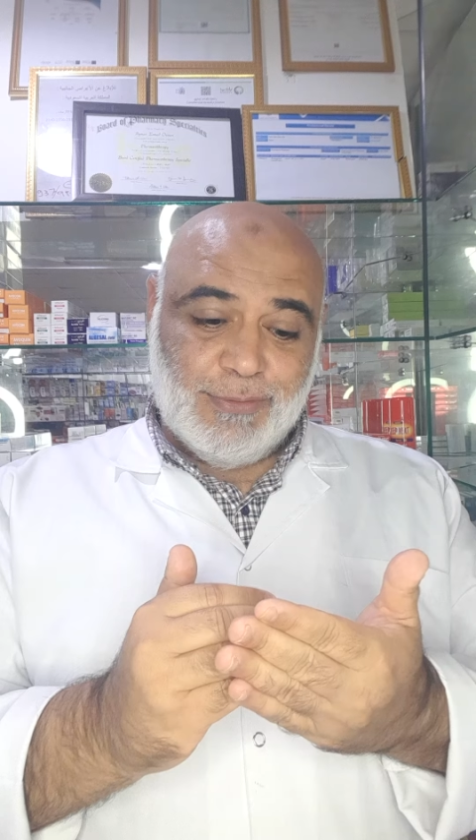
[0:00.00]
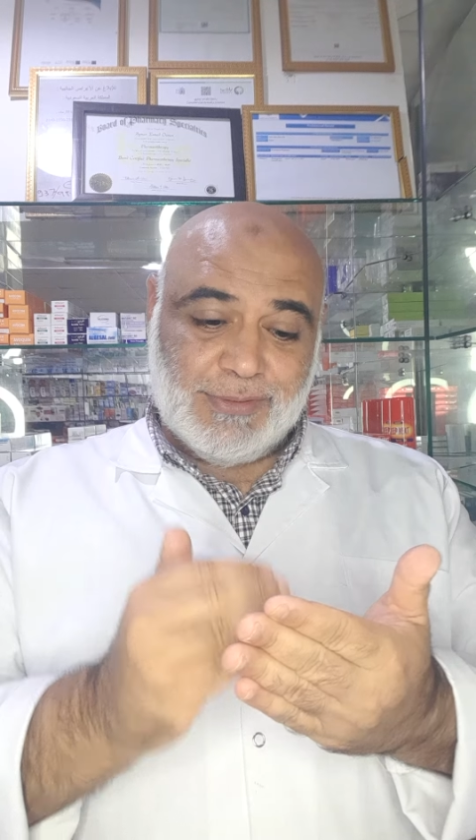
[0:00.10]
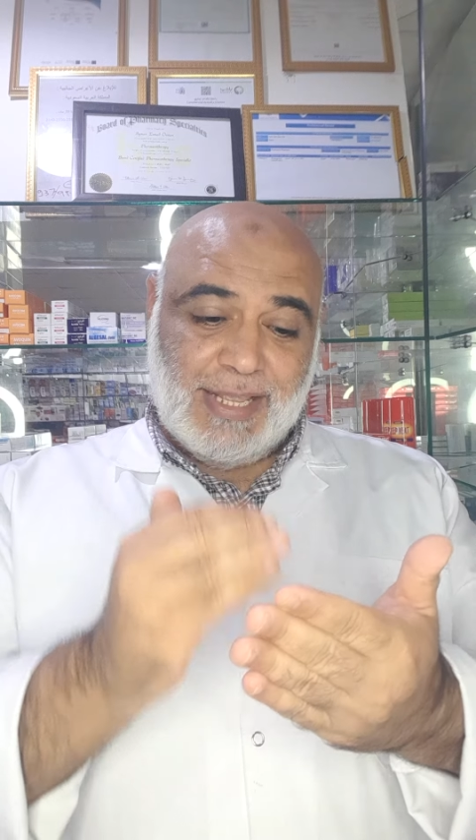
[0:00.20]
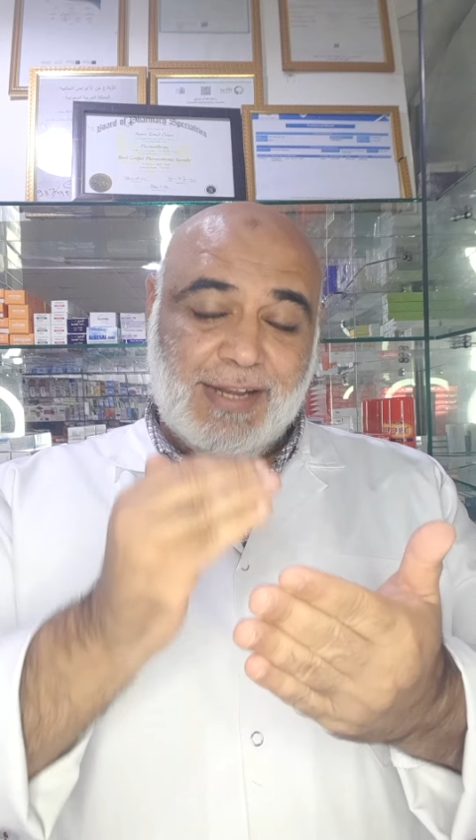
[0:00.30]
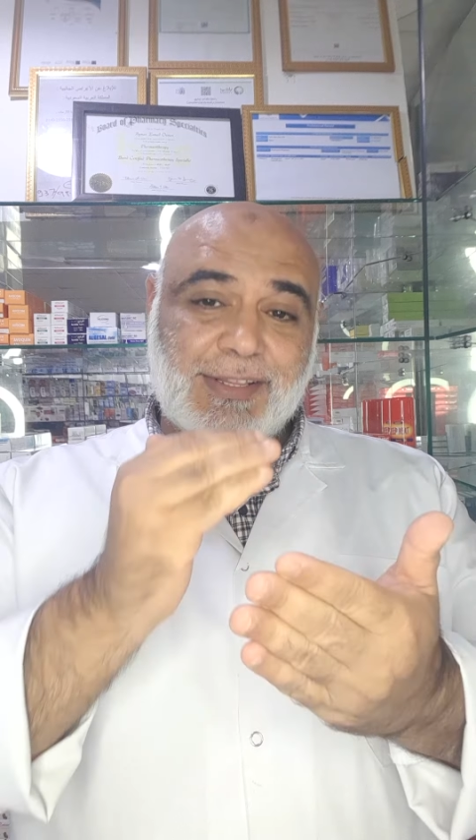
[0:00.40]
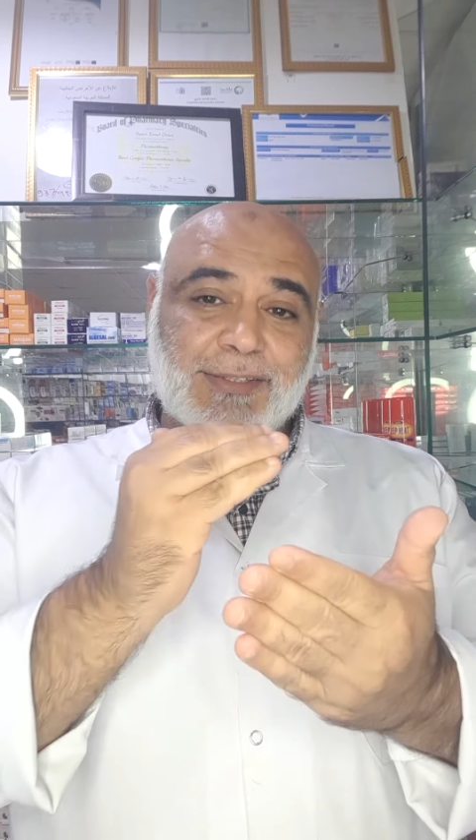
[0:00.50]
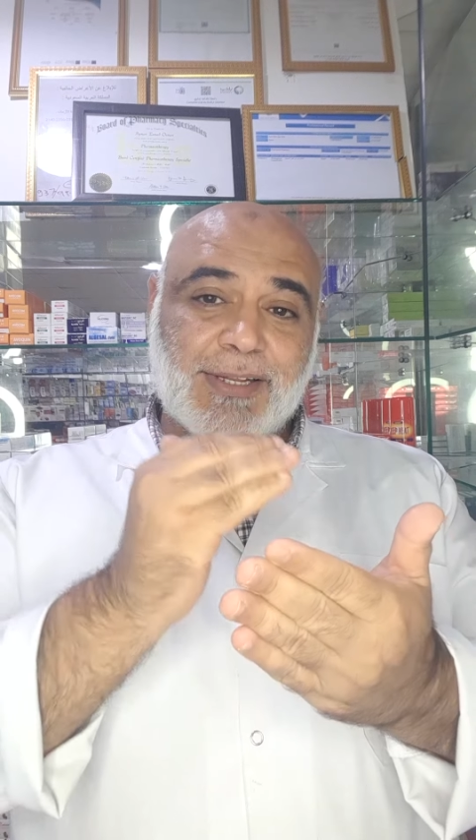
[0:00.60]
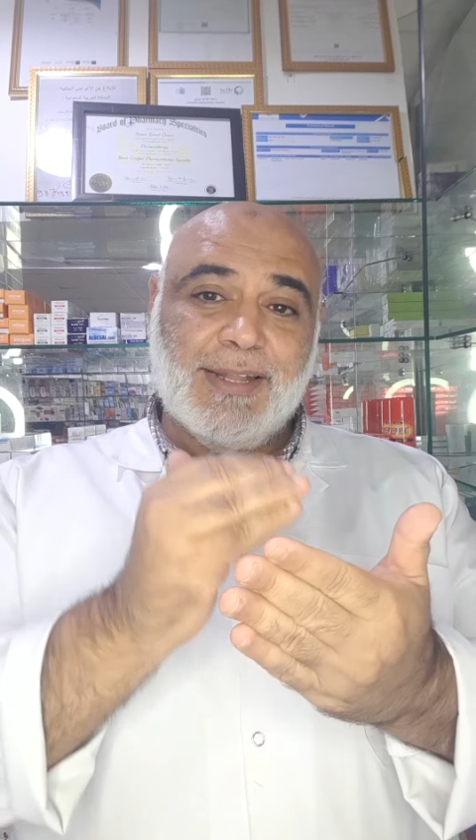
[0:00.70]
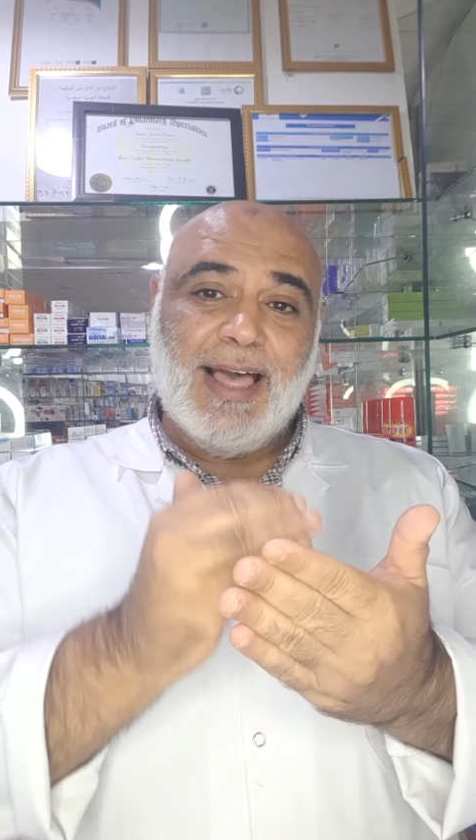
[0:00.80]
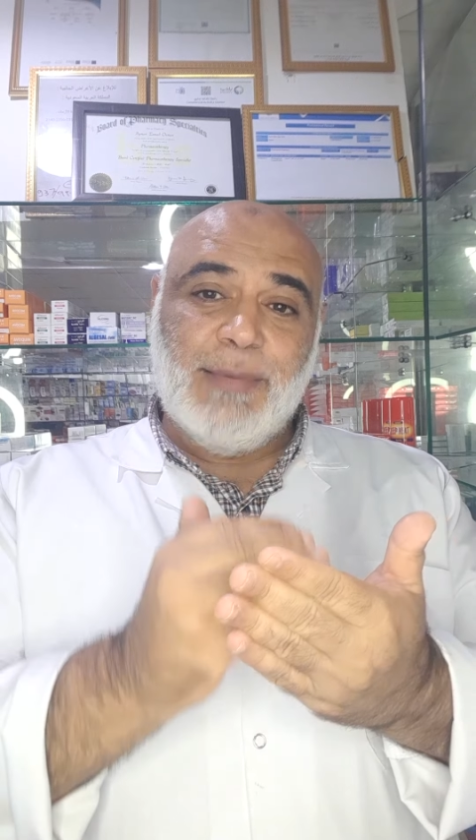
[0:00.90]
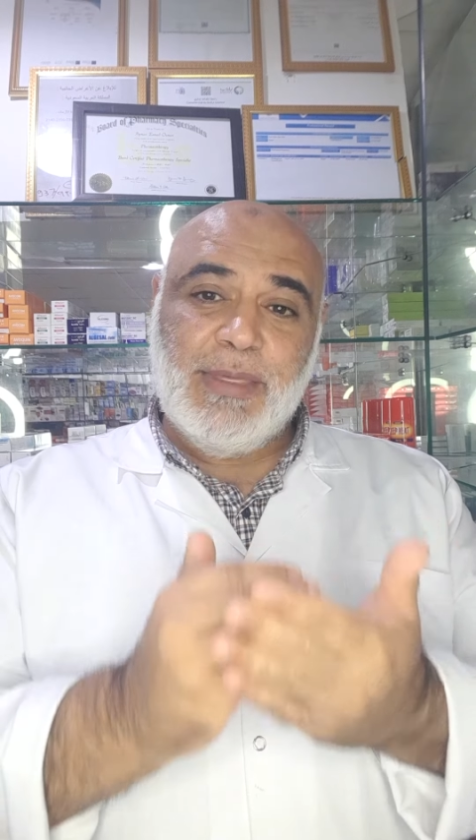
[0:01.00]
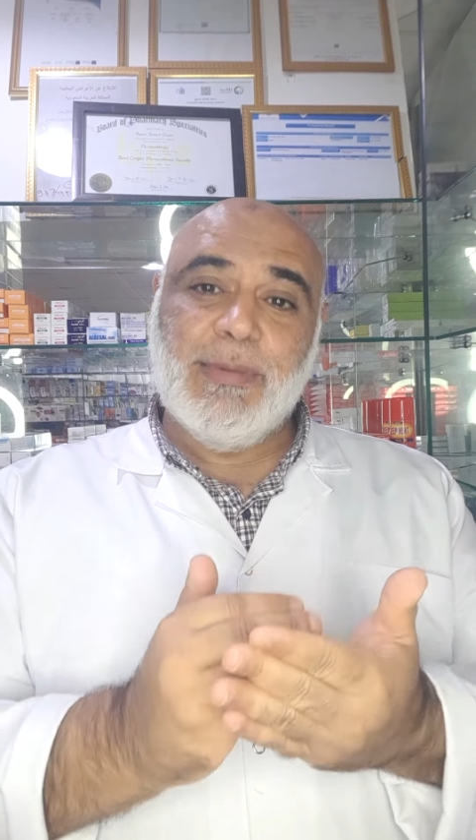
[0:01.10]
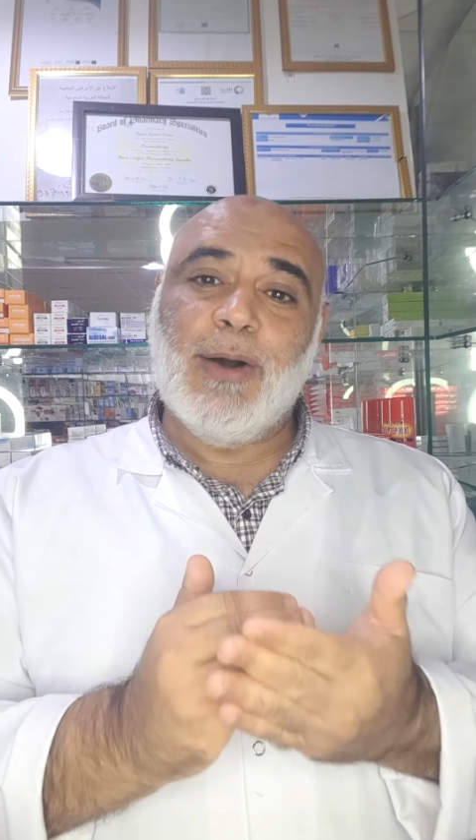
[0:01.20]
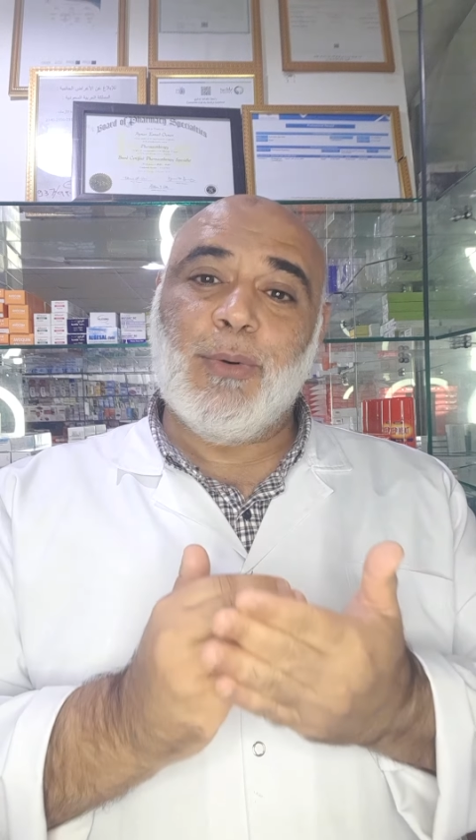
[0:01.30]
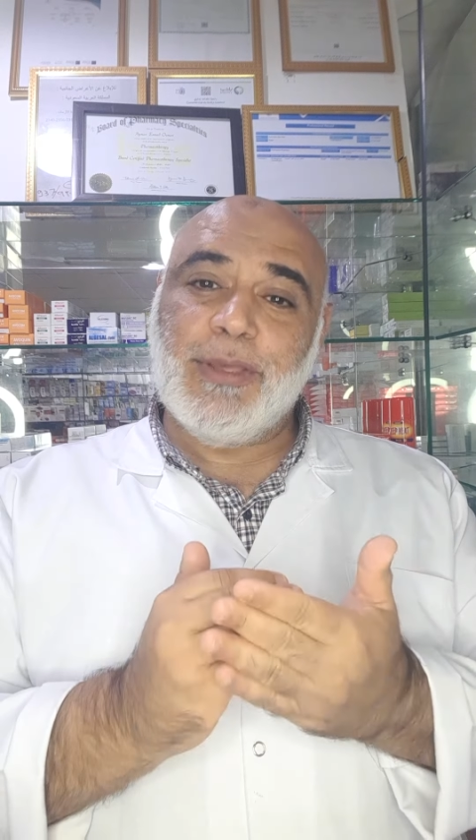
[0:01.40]
التحليل ده طلع
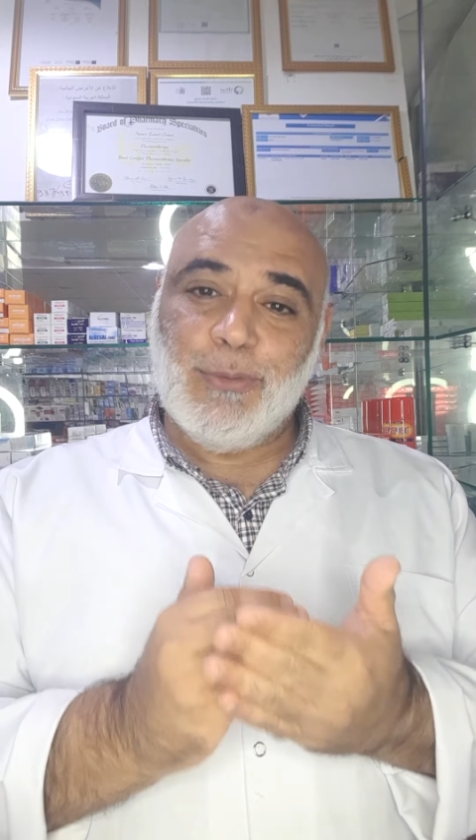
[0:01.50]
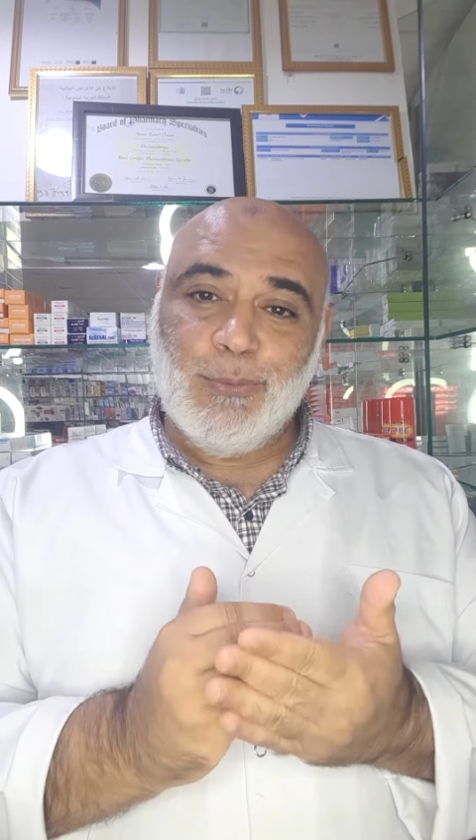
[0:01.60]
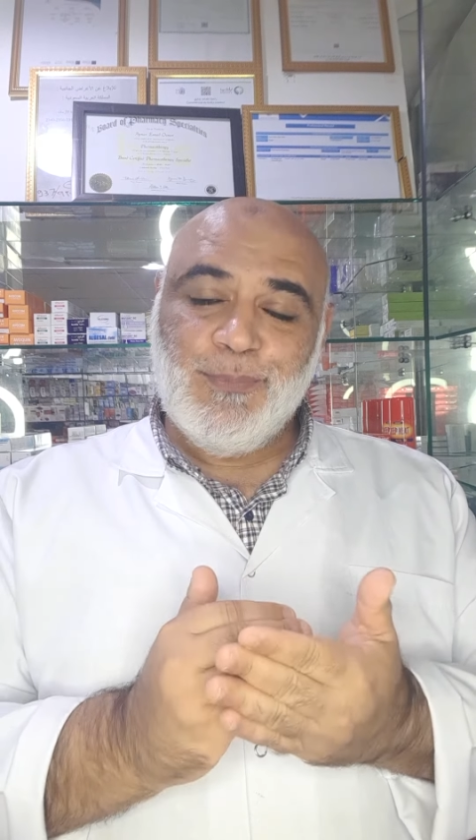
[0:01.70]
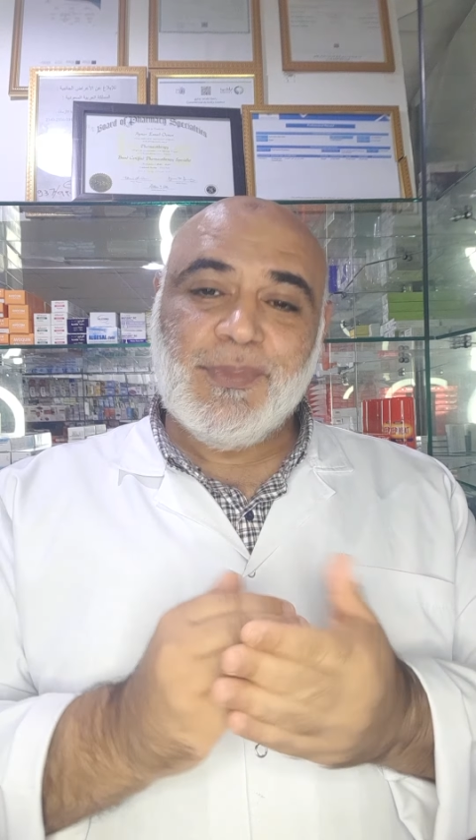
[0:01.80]
اميبا او غيره